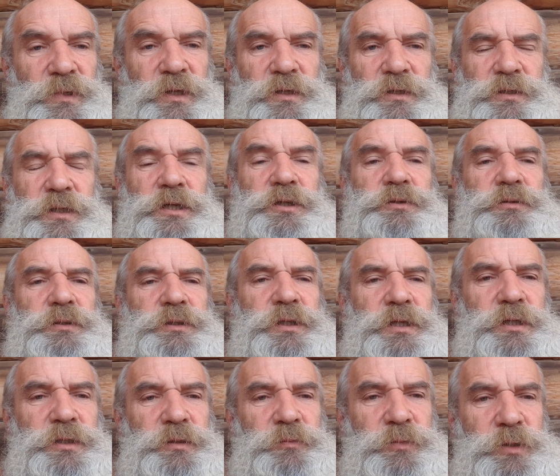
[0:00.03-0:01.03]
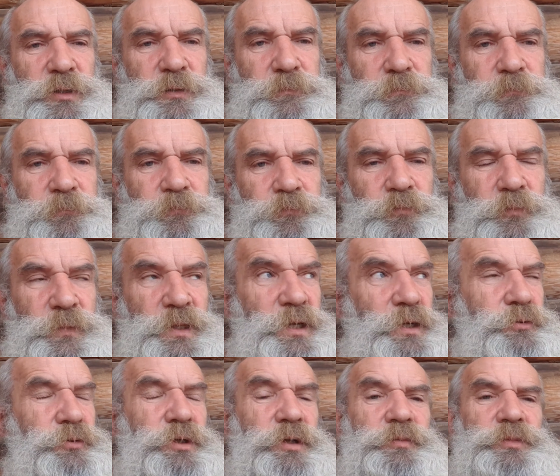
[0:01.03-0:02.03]
Здравствуйте, рады мы.
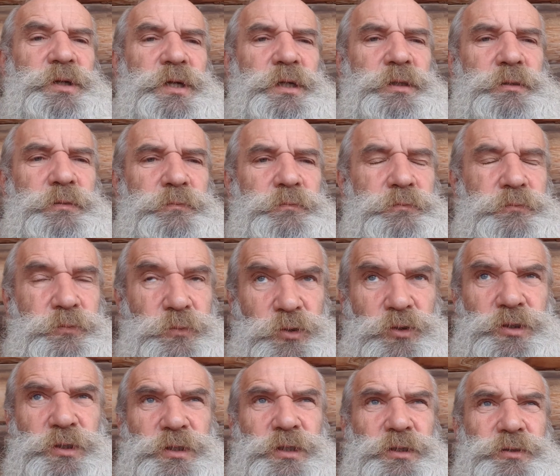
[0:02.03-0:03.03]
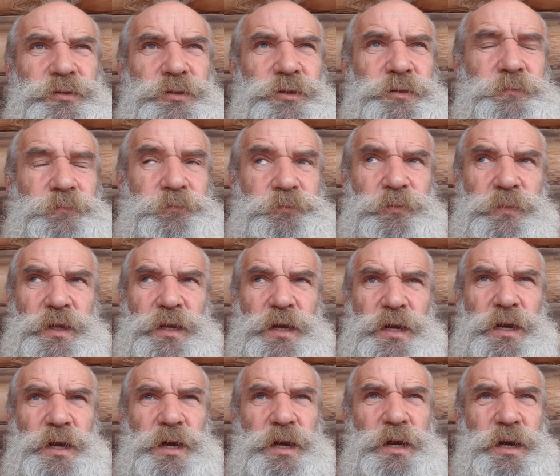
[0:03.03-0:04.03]
А кто нам не рад, тоже здравствуйте.
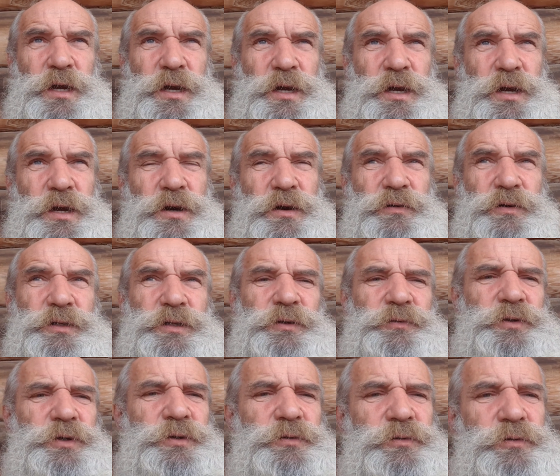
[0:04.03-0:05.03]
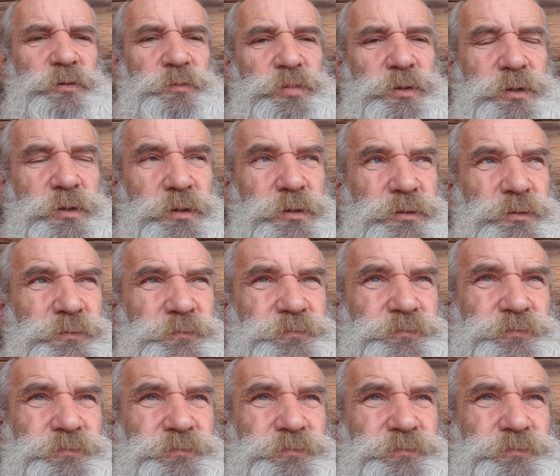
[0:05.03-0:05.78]
Вот это видео про